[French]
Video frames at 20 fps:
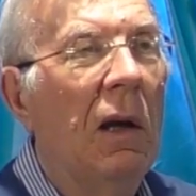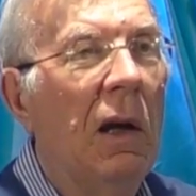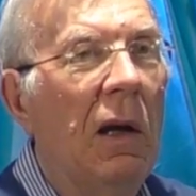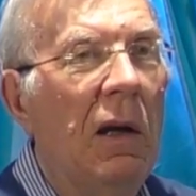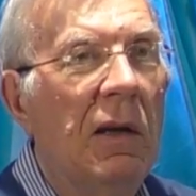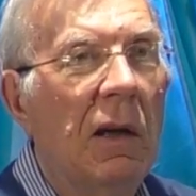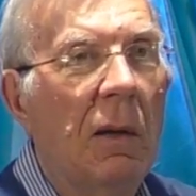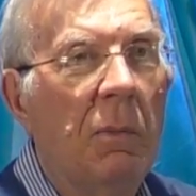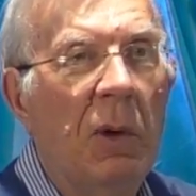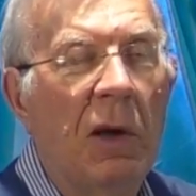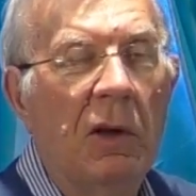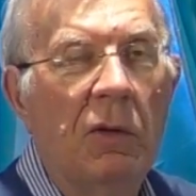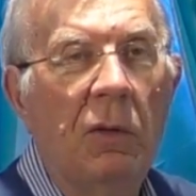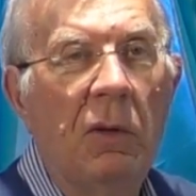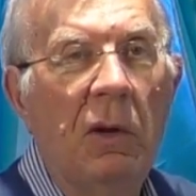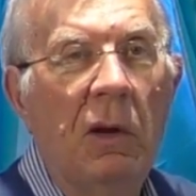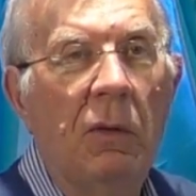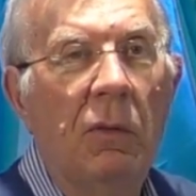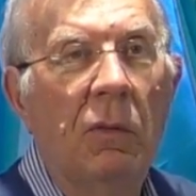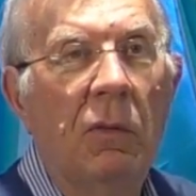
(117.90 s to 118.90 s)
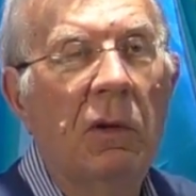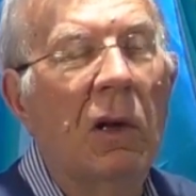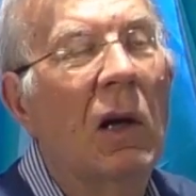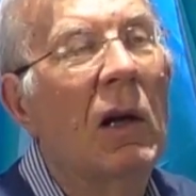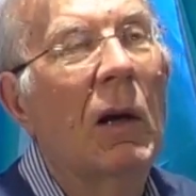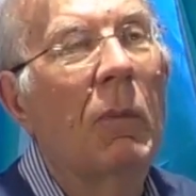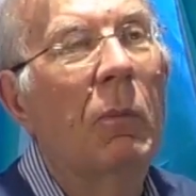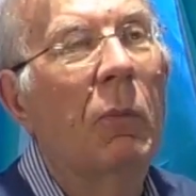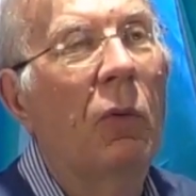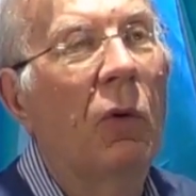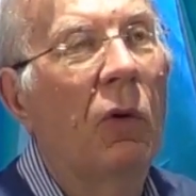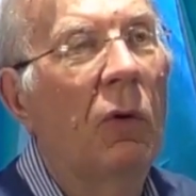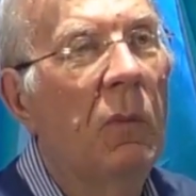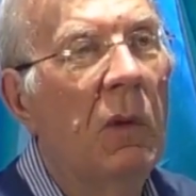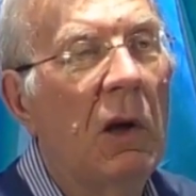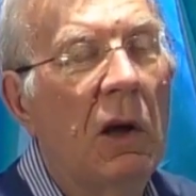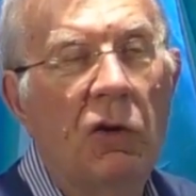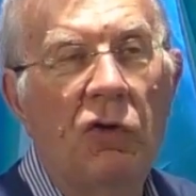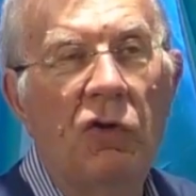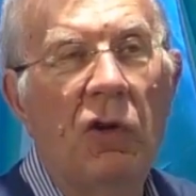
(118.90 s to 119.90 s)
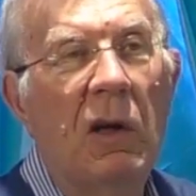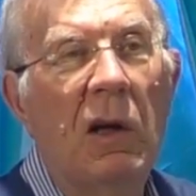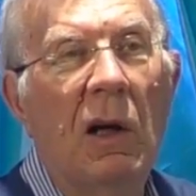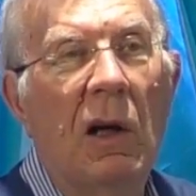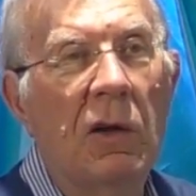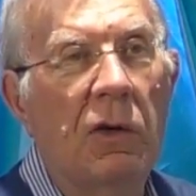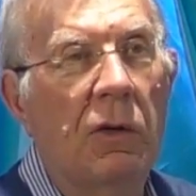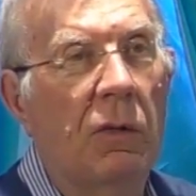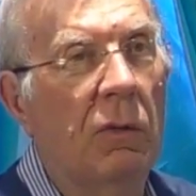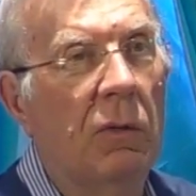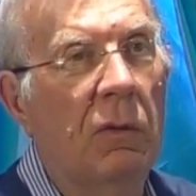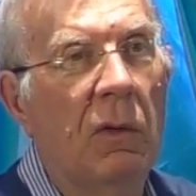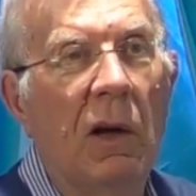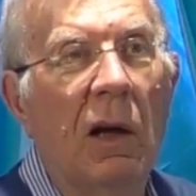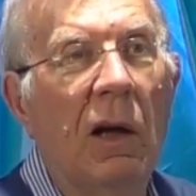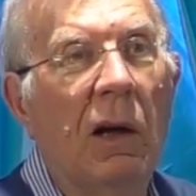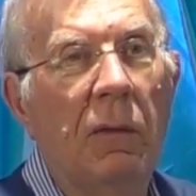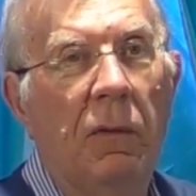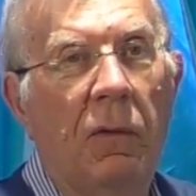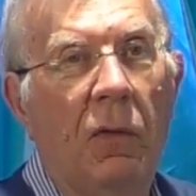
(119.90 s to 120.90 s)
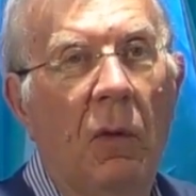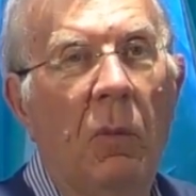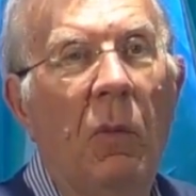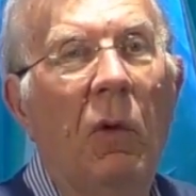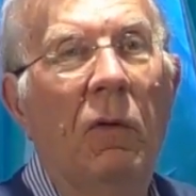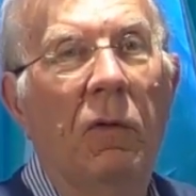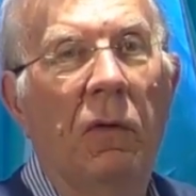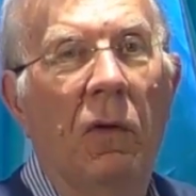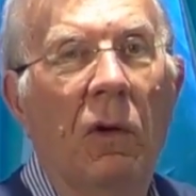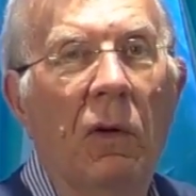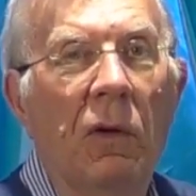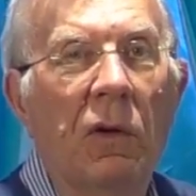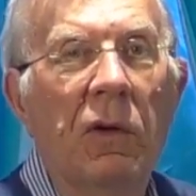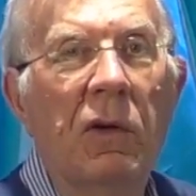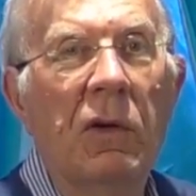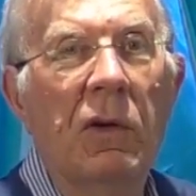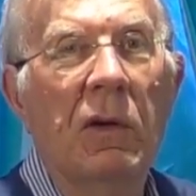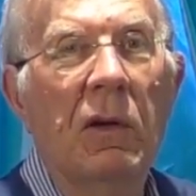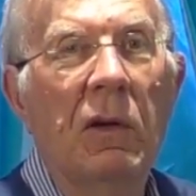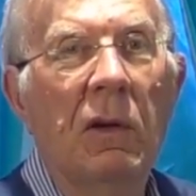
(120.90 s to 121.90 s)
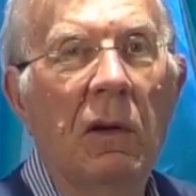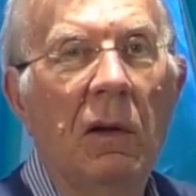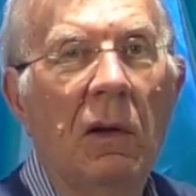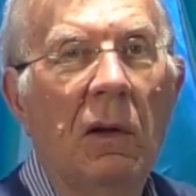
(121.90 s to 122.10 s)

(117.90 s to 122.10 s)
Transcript: Ils appartenaient donc à la première génération de la réforme en France.